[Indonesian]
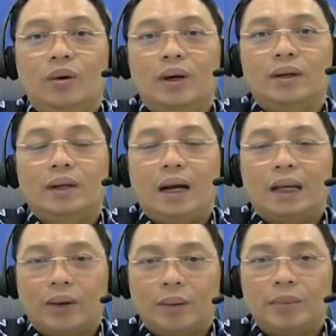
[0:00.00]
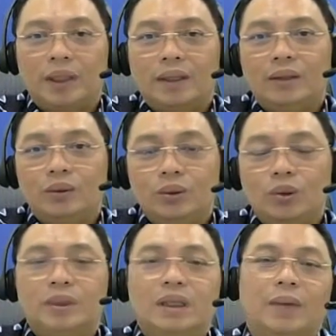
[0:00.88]
dari luar atau
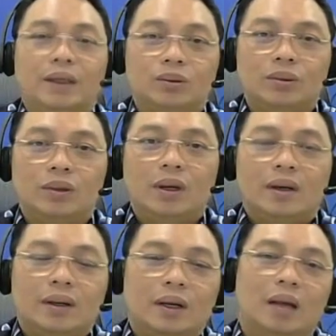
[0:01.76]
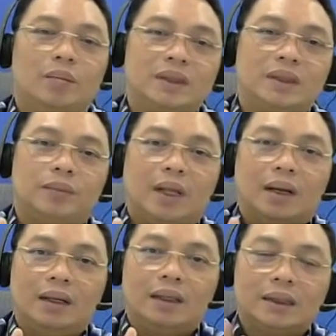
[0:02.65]
appetite untuk bisa masuk dengan
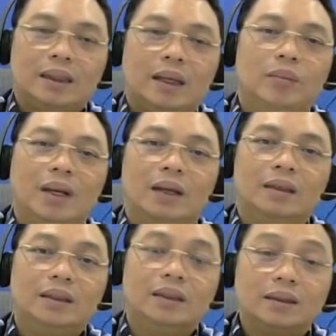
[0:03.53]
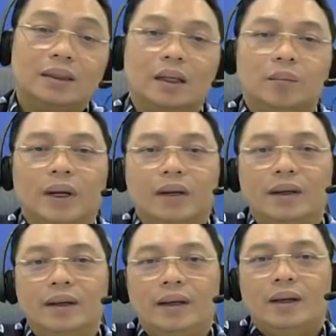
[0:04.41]
menciptakan kestabilan yield
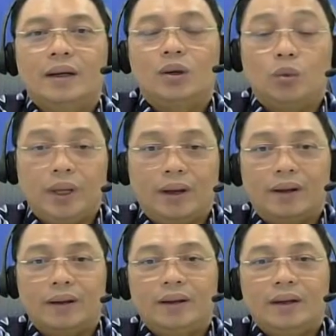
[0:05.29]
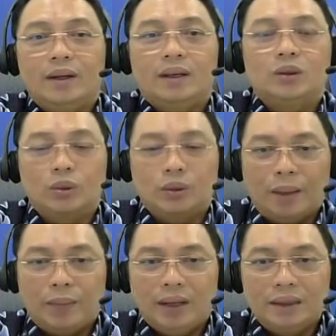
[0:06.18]
daripada rupiah,
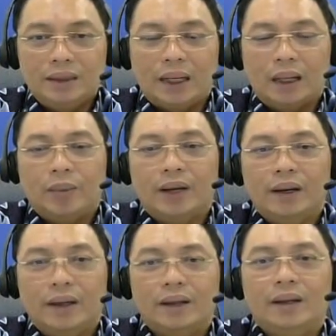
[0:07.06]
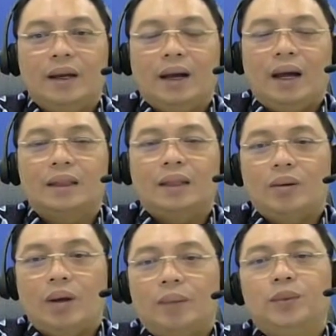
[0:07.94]
terutama di jangka pendek
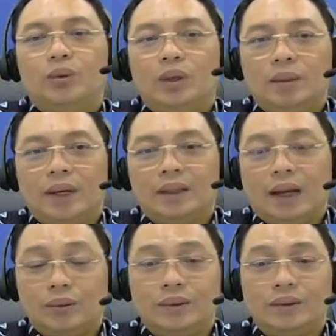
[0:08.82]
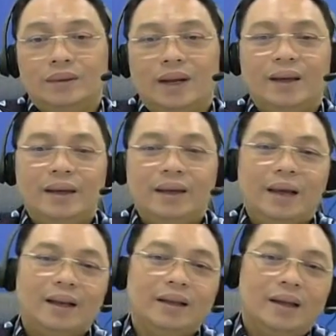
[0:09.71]
atau aktu lima tahun. Nah,
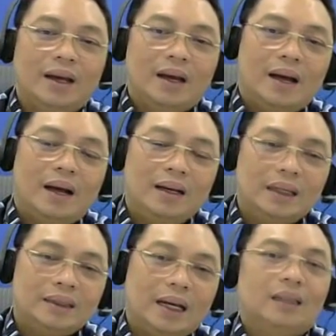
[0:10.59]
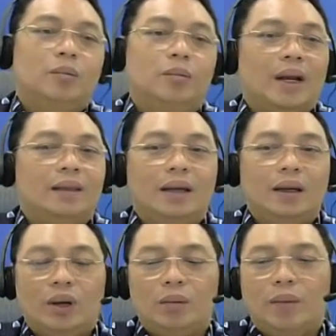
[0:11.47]
ini hal hal yang sangat
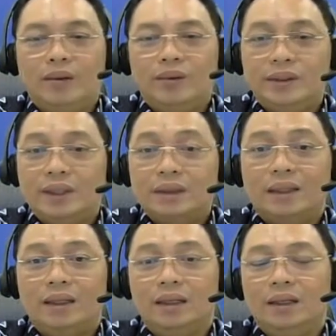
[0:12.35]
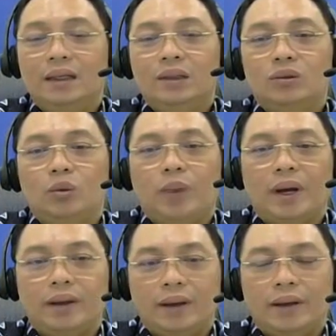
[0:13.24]
diperhatikan oleh Bank Indonesia saat ini
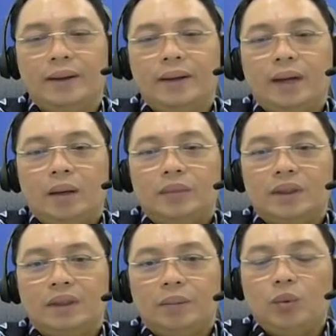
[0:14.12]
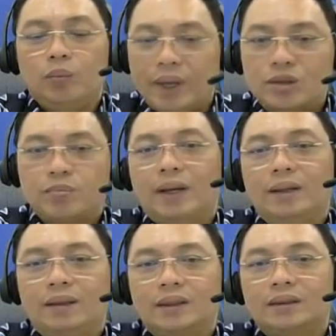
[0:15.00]
supaya meskipun
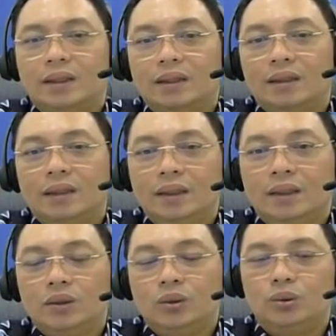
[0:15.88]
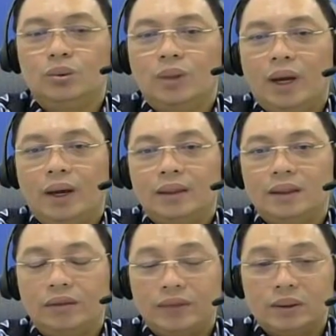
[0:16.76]
benchmark interest rate di tujuh
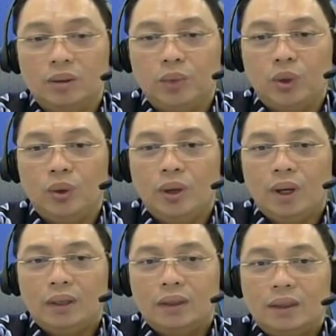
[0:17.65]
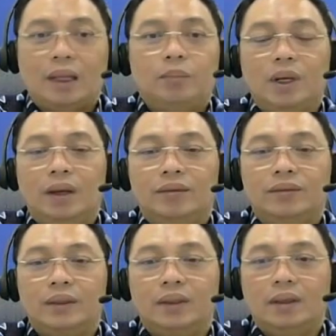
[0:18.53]
hari plus repo tetap di
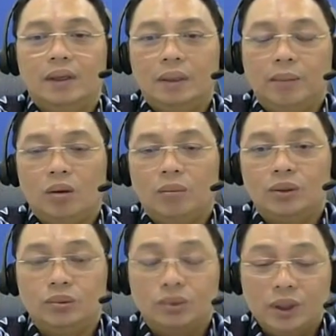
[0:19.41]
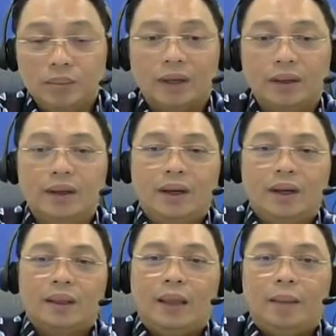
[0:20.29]
level
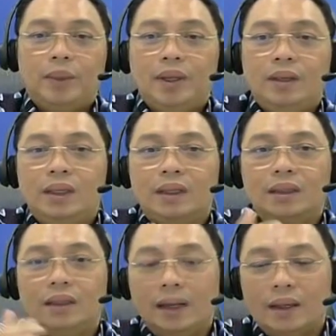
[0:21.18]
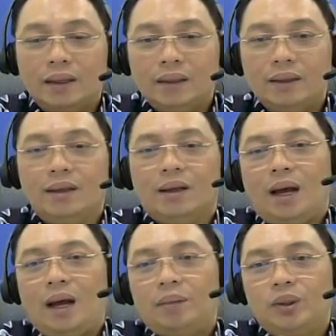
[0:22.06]
5,75, tapi yieldnya
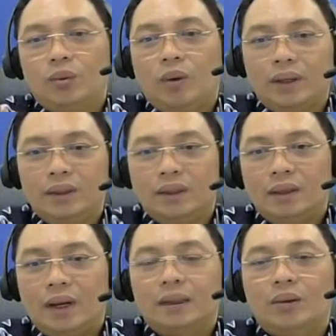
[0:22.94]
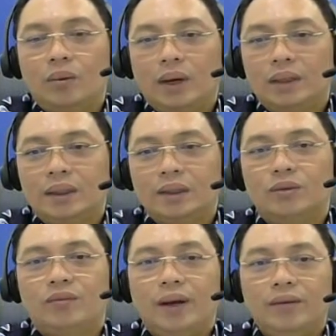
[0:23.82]
up to one year atau one
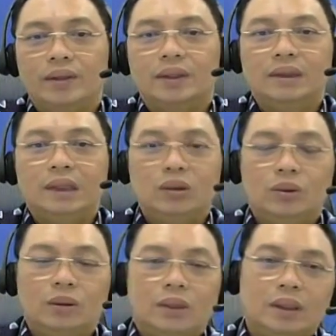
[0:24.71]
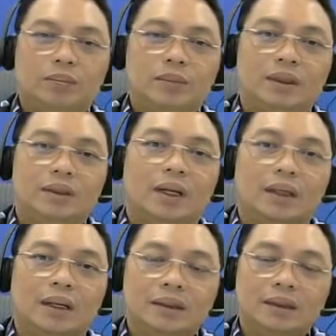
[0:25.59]
year to five years itu tetap
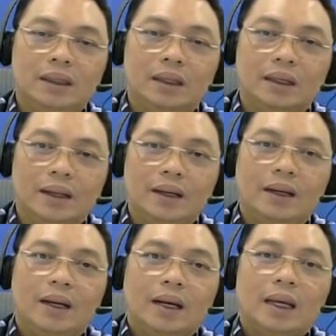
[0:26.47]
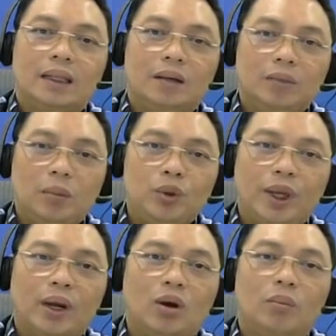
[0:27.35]
terjaga sehingga kita
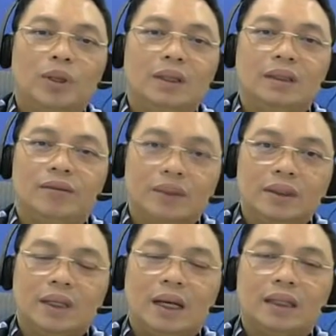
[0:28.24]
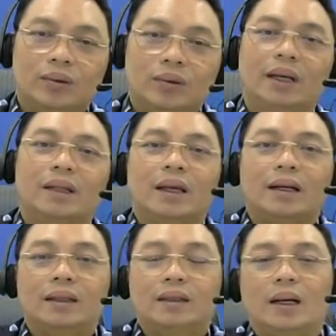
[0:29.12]
mempunyai competitiveness atau daya
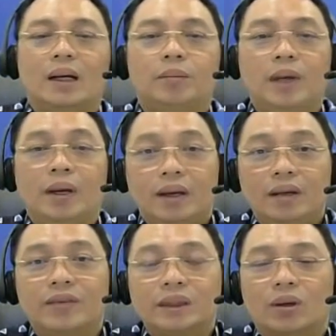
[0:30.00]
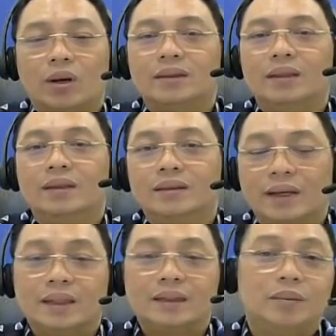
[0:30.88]
tarik terhadap investor asing.
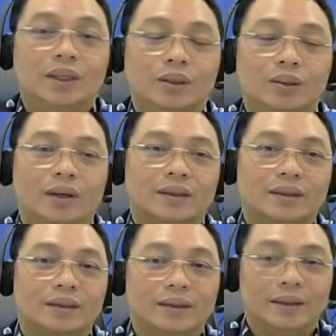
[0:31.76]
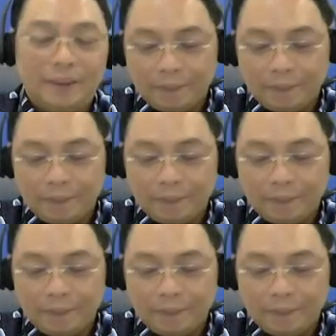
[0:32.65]
Saya rasa begitu, Anak.